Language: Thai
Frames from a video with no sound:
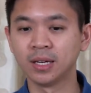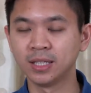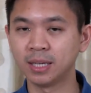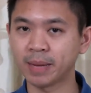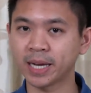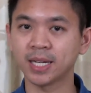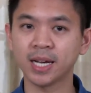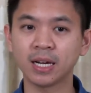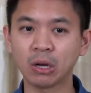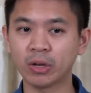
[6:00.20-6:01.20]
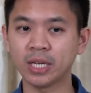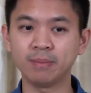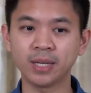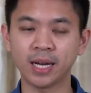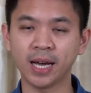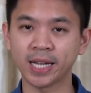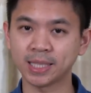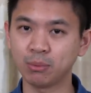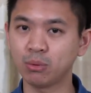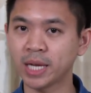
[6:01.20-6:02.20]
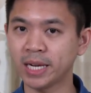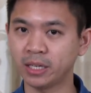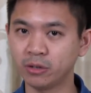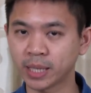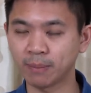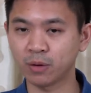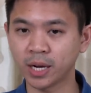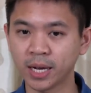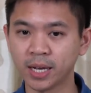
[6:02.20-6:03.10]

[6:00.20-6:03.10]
ถึงแม้กระทั่งรอยยิ้มเนี่ยอาจจะพูดได้เลยด้วยซ้ำว่า